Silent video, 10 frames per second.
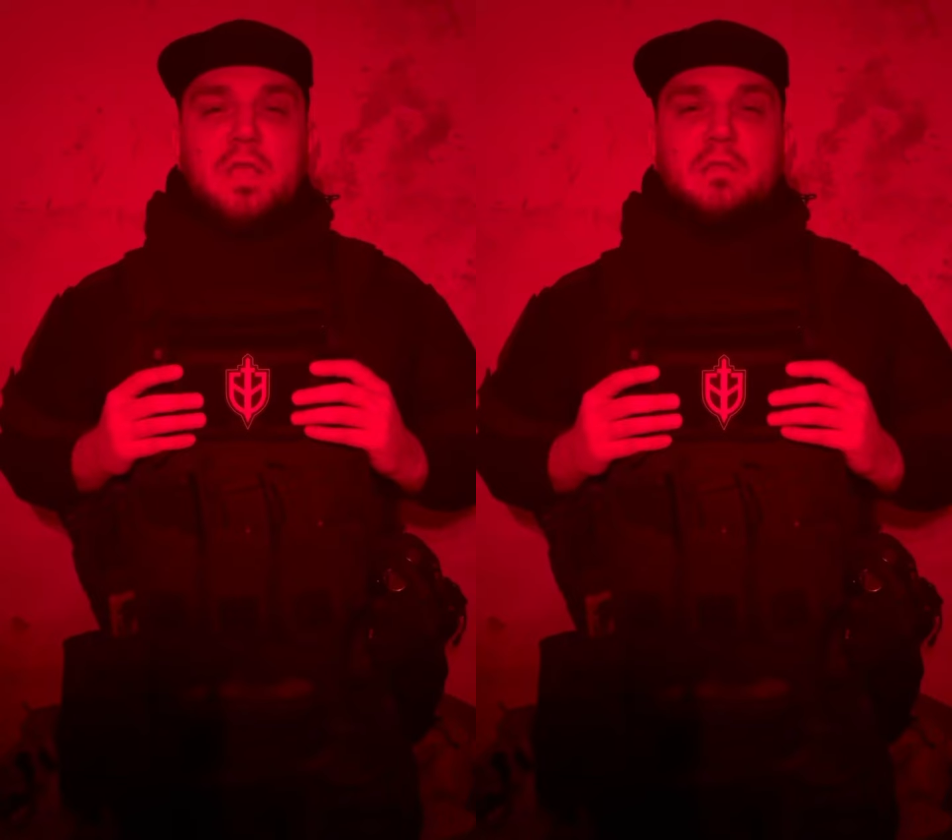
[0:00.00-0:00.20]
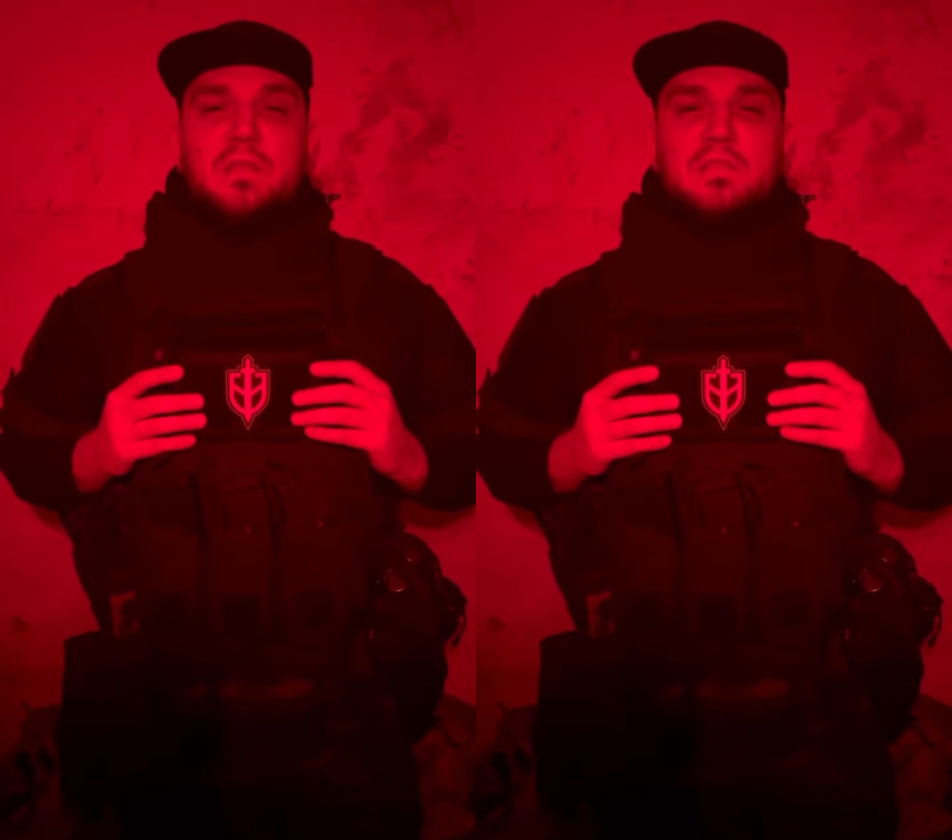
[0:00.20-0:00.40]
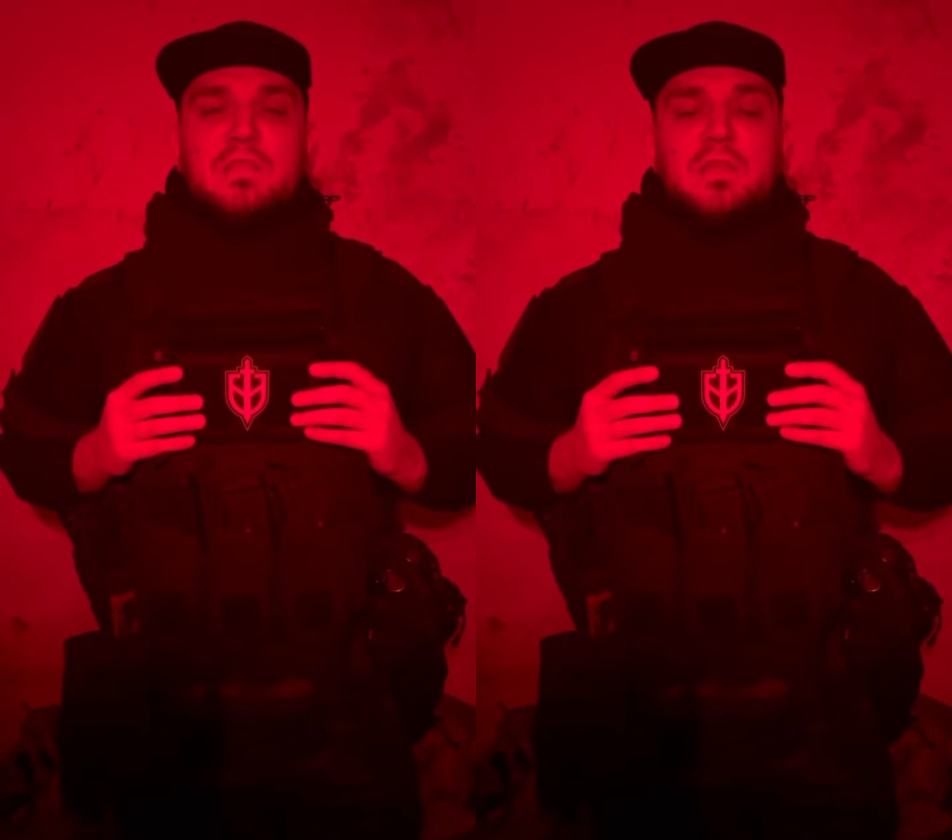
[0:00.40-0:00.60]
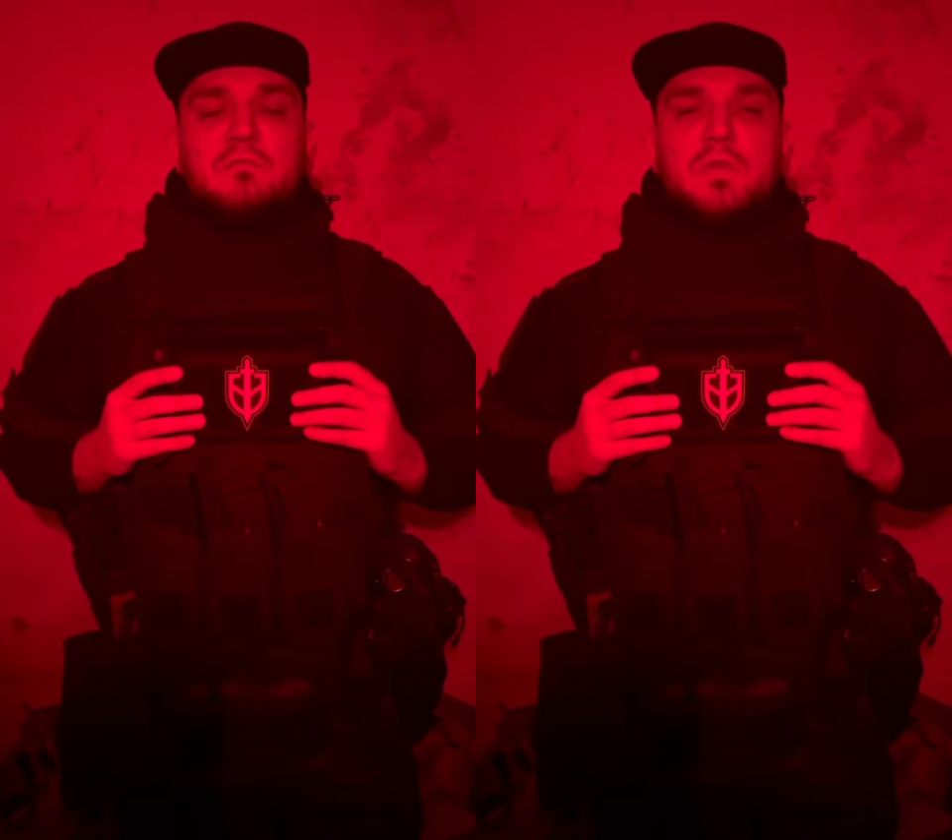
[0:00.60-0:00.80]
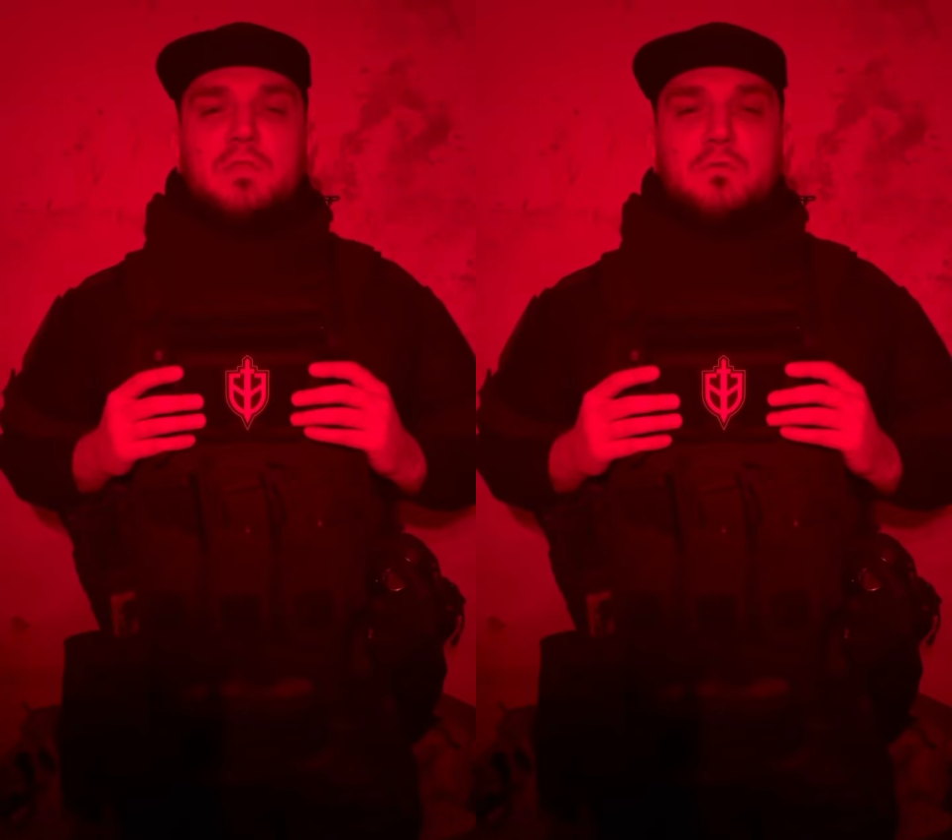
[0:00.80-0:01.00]
и наносить
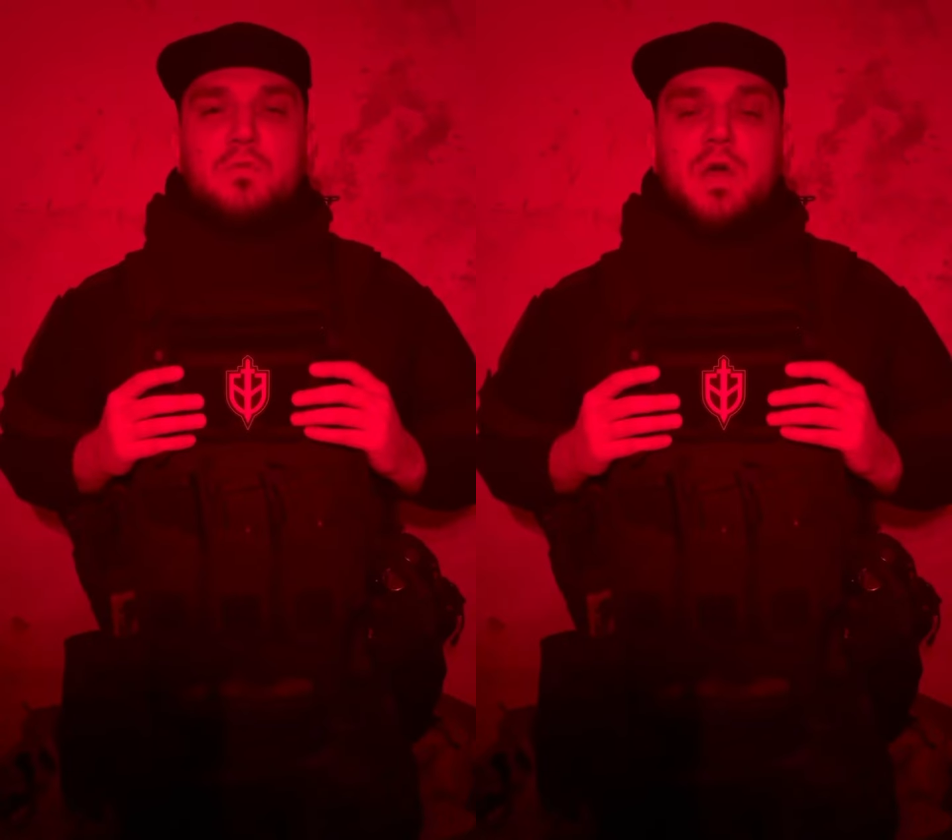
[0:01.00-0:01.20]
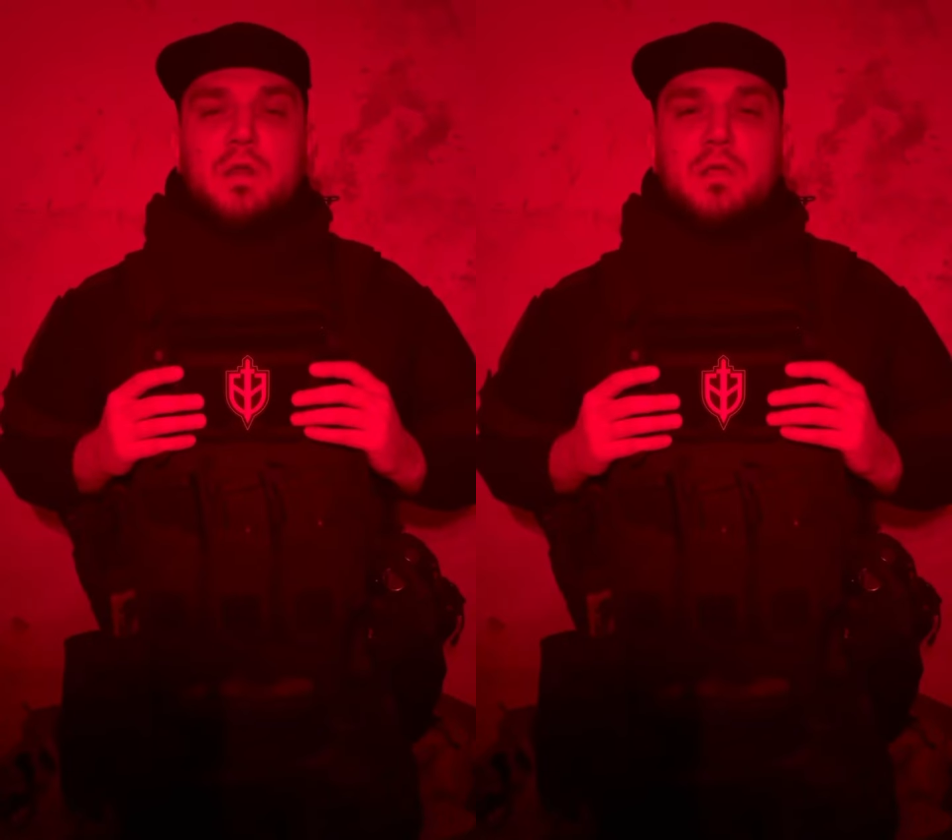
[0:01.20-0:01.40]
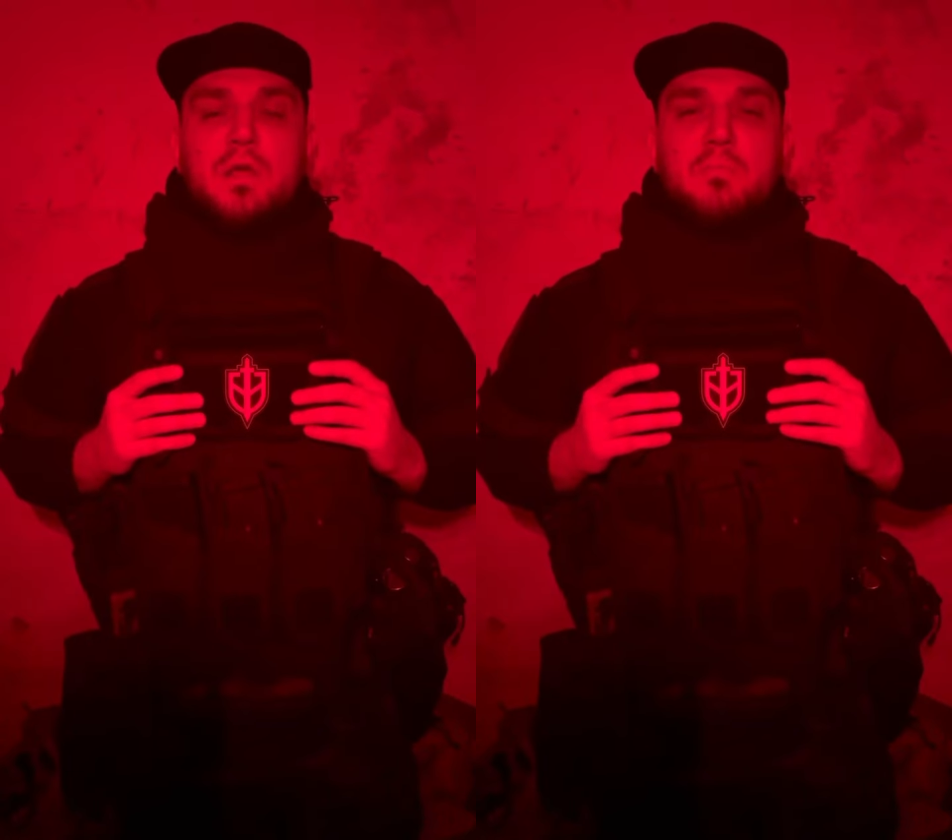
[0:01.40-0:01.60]
ответные удары